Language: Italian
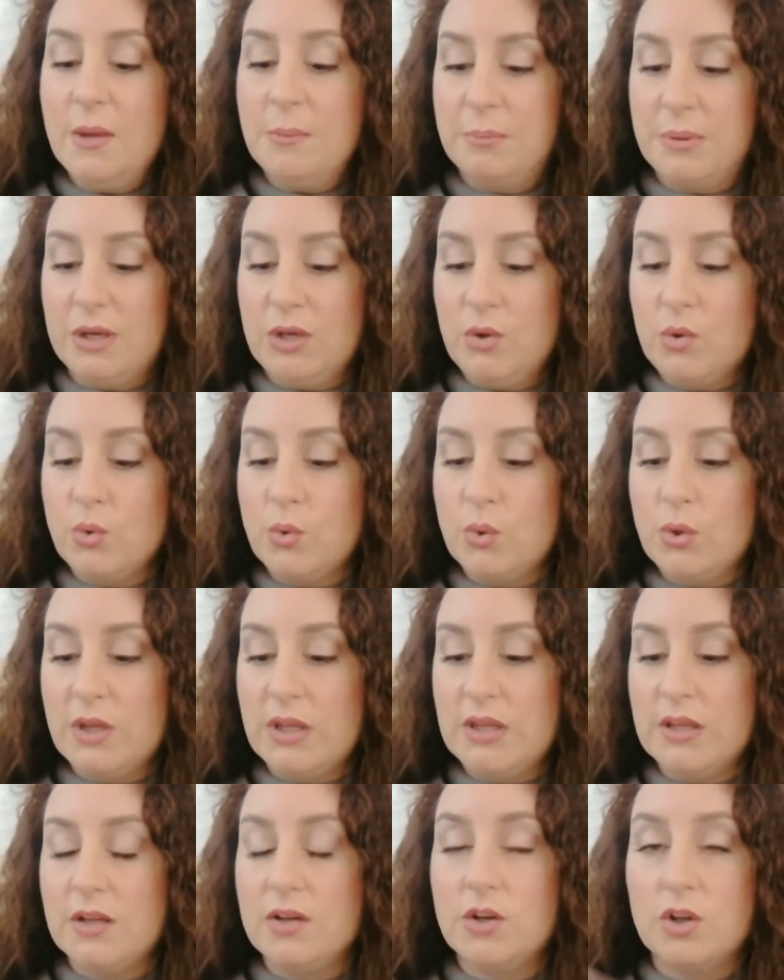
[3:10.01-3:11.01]
per
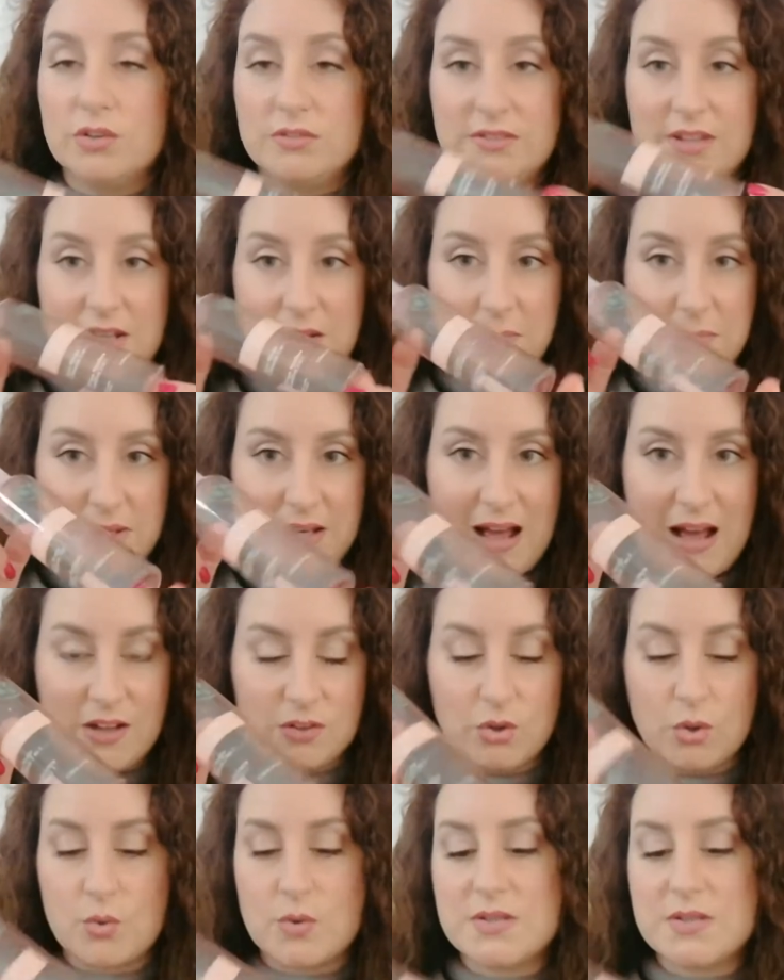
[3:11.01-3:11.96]
cui l'ho terminato.